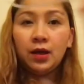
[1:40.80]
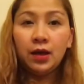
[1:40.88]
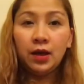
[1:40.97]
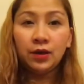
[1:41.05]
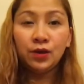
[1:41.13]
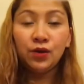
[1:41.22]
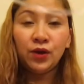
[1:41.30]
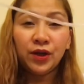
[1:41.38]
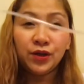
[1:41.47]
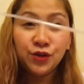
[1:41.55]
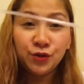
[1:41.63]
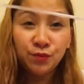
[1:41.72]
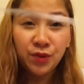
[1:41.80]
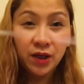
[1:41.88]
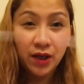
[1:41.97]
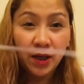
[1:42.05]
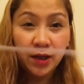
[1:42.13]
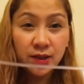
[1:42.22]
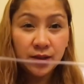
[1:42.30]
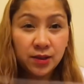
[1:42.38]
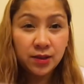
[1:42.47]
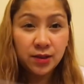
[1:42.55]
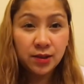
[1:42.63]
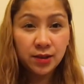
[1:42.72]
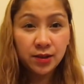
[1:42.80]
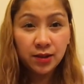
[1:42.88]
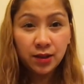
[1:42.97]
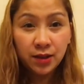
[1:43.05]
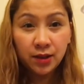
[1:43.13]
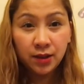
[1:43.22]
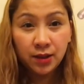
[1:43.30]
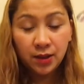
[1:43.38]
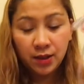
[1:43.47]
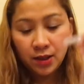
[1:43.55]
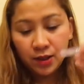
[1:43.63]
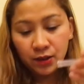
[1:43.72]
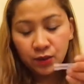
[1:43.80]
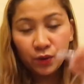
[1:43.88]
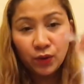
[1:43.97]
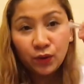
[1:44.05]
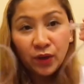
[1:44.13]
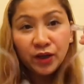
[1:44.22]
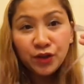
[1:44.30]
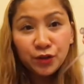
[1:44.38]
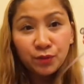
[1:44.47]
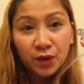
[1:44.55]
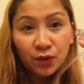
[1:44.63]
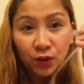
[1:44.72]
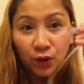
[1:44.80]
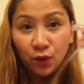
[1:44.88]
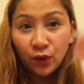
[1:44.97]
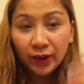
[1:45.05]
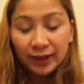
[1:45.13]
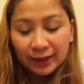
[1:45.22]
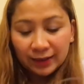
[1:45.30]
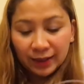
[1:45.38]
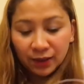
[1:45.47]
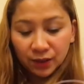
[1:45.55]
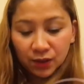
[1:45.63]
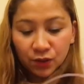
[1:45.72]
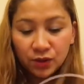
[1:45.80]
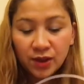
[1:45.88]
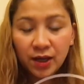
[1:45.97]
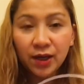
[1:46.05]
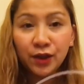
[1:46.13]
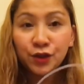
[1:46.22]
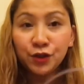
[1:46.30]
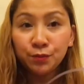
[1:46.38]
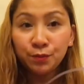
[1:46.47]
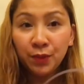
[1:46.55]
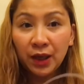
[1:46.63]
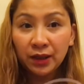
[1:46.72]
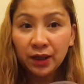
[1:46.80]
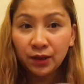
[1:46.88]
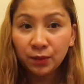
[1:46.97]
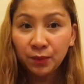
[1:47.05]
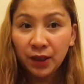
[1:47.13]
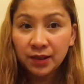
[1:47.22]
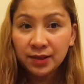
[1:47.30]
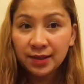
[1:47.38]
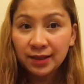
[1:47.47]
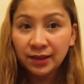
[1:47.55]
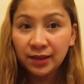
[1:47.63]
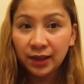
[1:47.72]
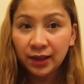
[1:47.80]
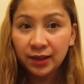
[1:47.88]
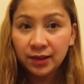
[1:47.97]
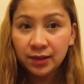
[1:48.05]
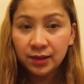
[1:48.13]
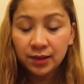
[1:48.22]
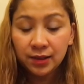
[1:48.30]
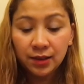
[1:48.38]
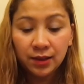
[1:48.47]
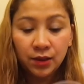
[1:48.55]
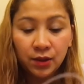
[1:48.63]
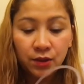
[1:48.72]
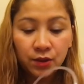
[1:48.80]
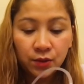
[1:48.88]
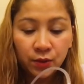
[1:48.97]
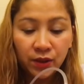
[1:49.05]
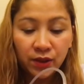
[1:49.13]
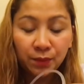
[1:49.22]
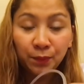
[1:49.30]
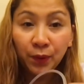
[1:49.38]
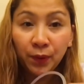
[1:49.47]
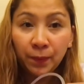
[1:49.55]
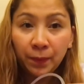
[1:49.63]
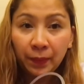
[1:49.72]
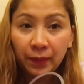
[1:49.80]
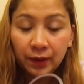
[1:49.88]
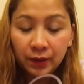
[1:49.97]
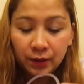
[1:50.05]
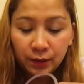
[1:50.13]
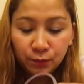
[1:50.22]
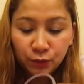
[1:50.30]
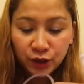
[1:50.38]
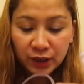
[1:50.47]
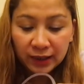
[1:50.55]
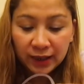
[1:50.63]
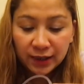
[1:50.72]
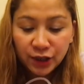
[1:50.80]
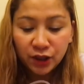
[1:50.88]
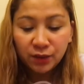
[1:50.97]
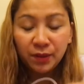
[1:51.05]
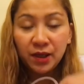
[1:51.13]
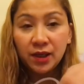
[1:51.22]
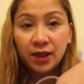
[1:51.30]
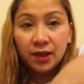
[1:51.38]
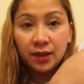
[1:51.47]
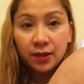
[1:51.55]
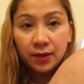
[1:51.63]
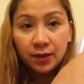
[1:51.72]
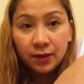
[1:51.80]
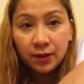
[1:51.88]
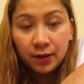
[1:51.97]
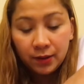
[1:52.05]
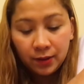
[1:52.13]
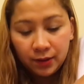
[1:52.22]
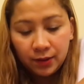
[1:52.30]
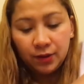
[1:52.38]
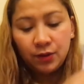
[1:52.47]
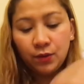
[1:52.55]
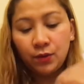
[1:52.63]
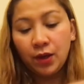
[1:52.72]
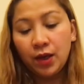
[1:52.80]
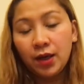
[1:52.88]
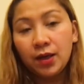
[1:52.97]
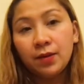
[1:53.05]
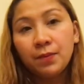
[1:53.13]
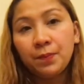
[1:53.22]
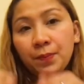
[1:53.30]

Ito yung air tube niya, guys. So, itong air tube na to, i-connect lang natin dito sa air tube plug, ano, plug slot niya, guys. So, ganyan po. Push lang natin siya na maigi. Okay.